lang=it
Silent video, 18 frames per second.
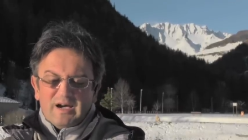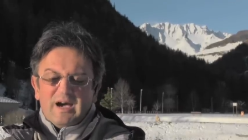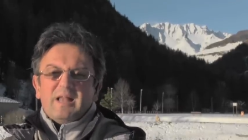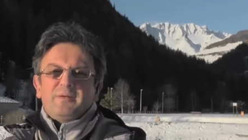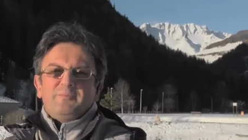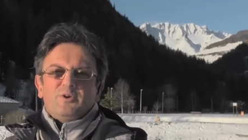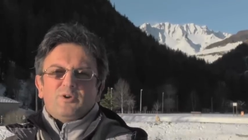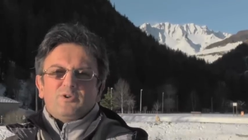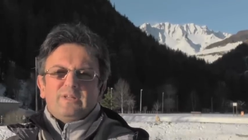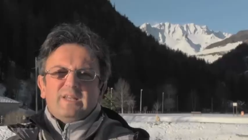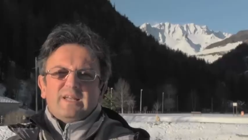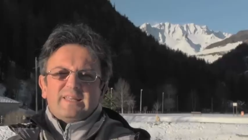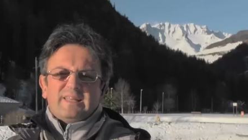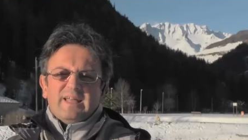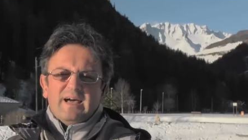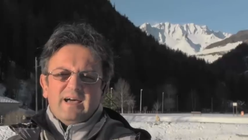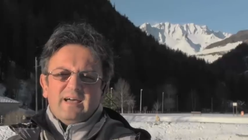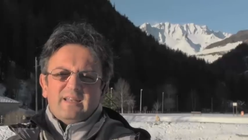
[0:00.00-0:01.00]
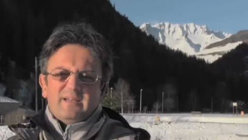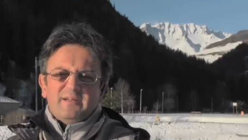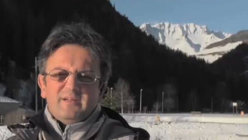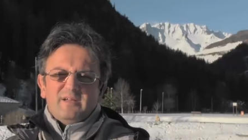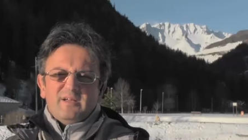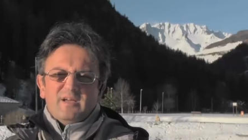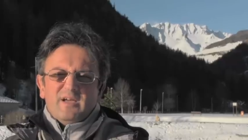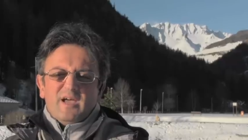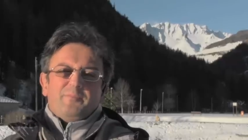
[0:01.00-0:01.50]
albero di Natale
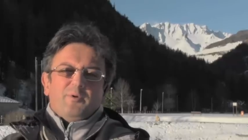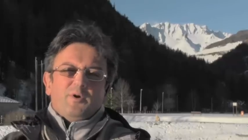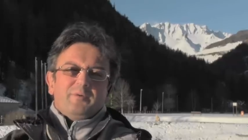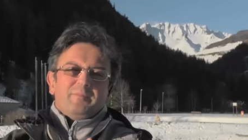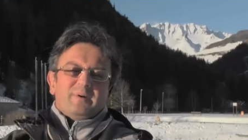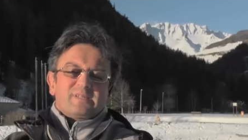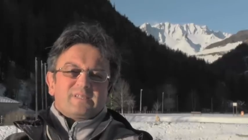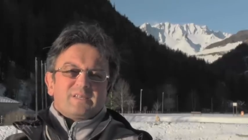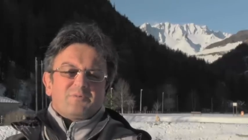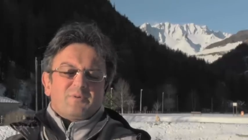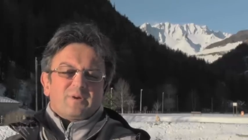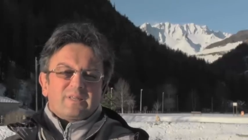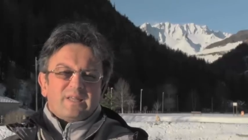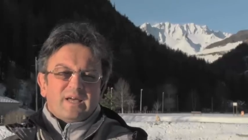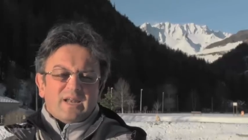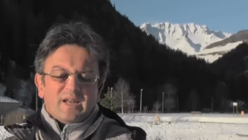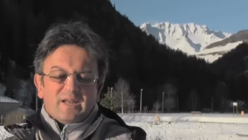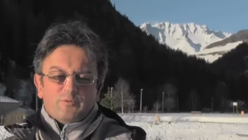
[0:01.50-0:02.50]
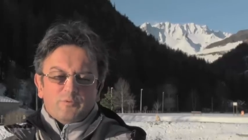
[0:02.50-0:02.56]
e poi basta guardare